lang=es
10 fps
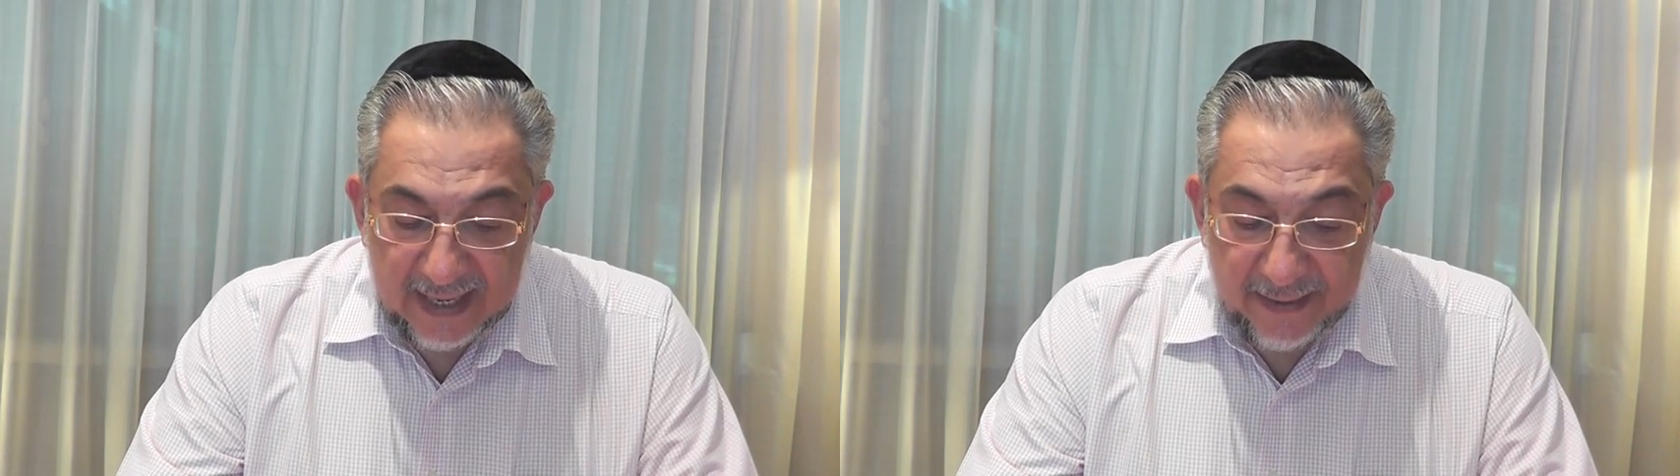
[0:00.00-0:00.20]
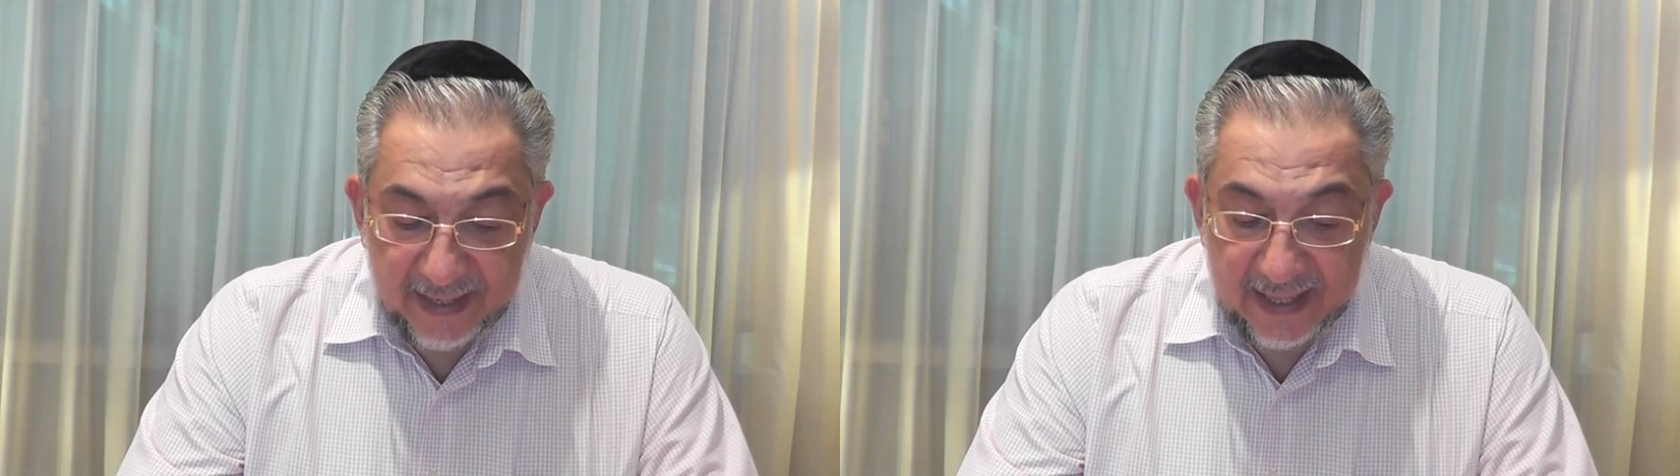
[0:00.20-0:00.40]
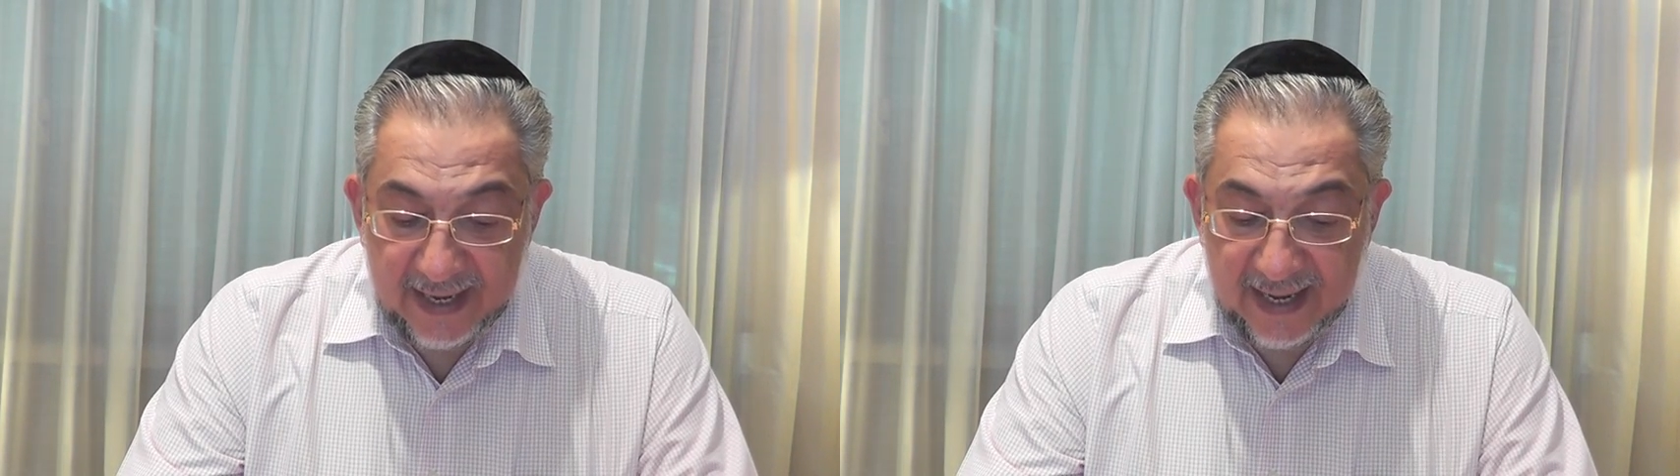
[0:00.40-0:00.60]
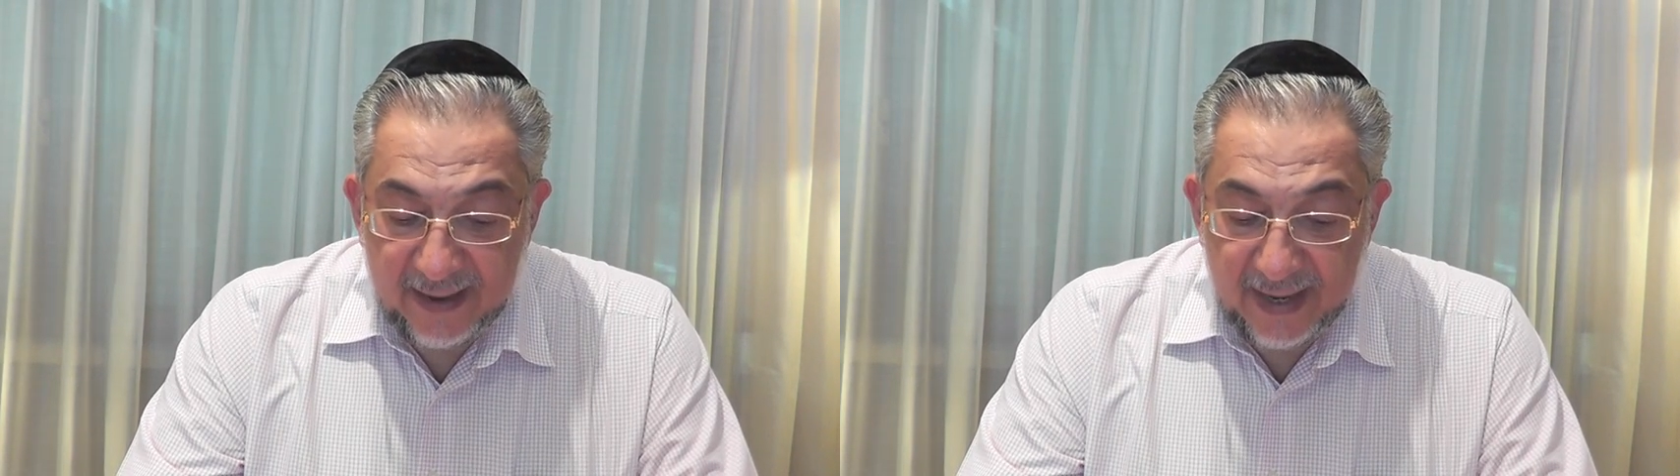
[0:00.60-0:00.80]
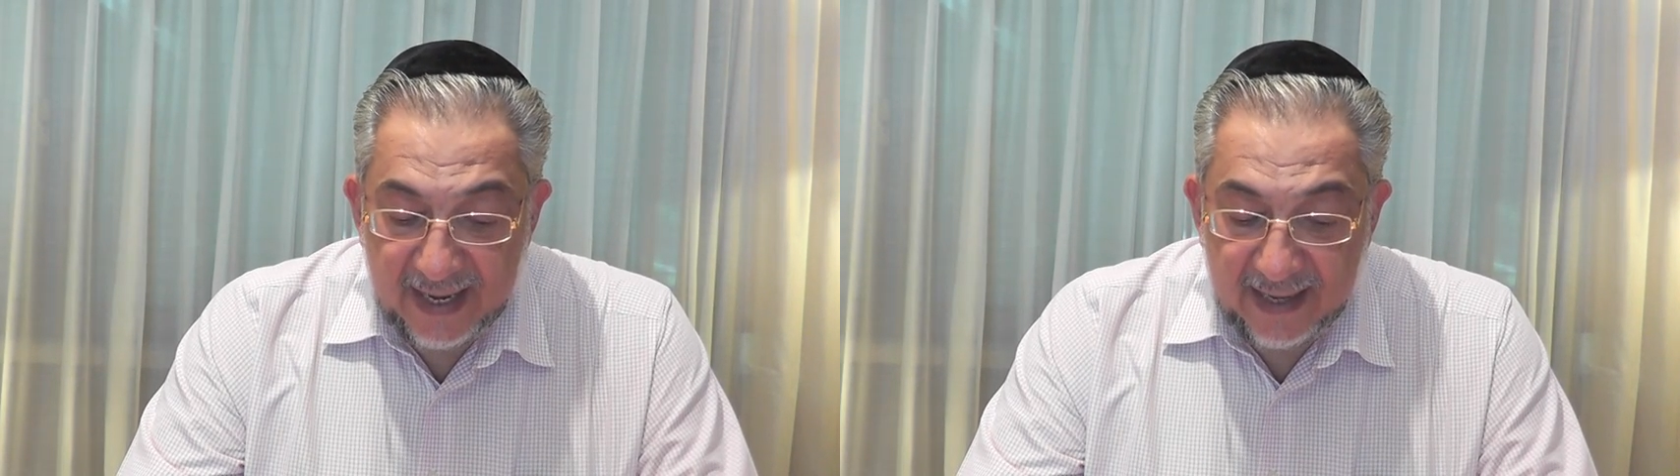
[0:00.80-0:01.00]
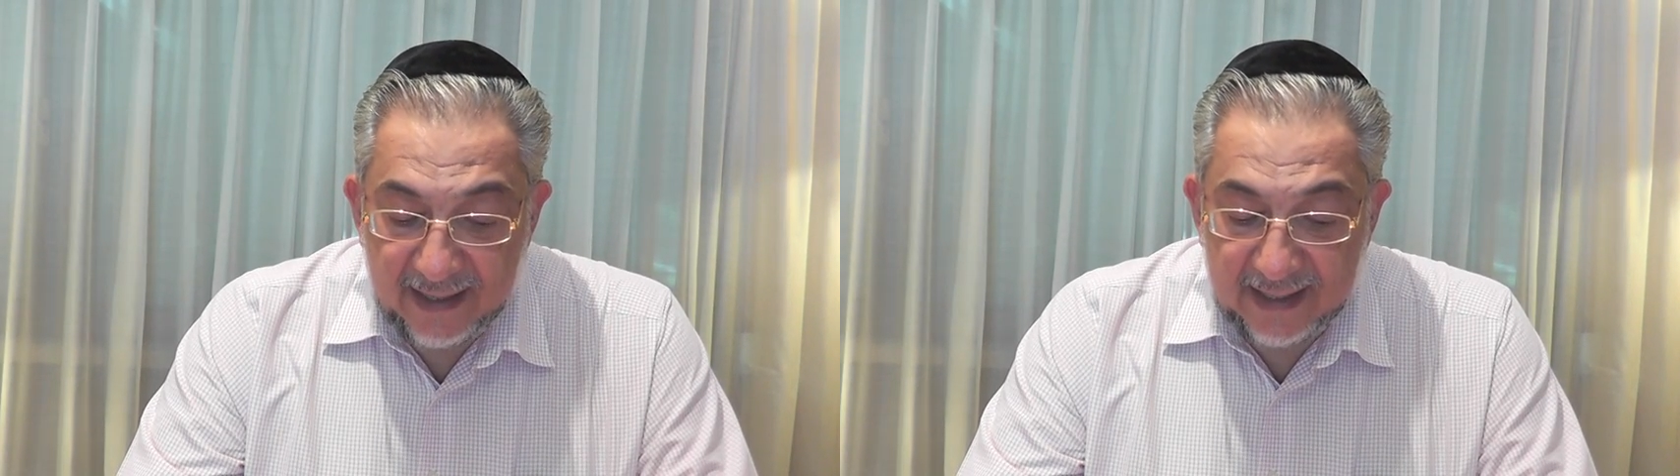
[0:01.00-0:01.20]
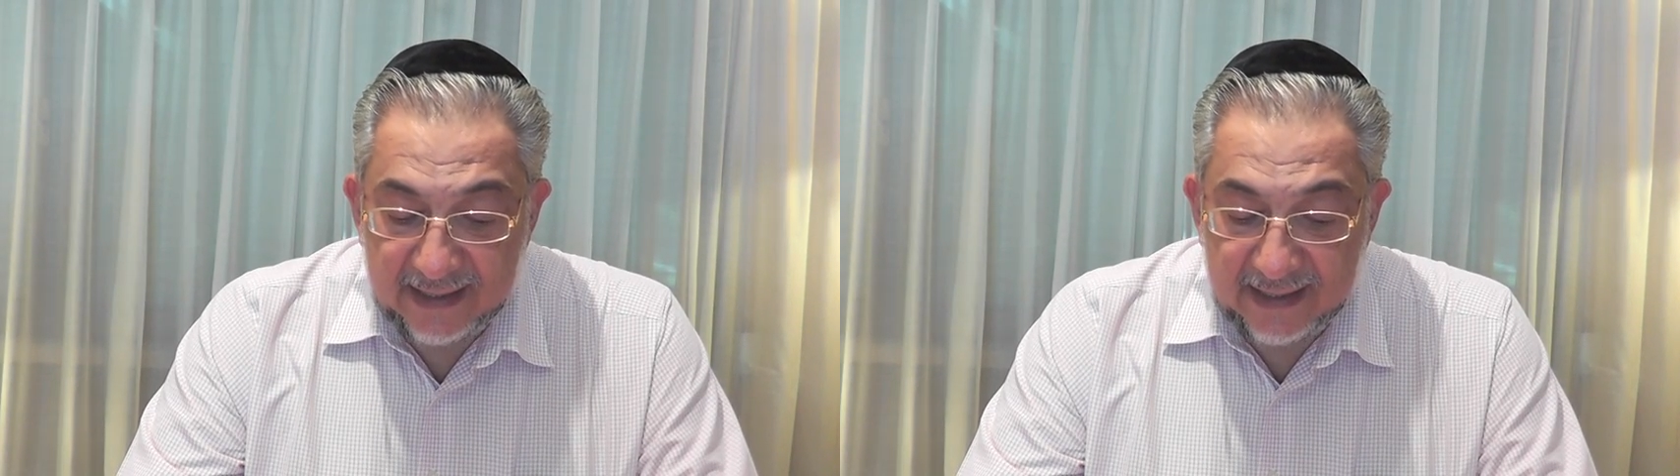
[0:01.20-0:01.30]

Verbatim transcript: La verdadera Kabbalah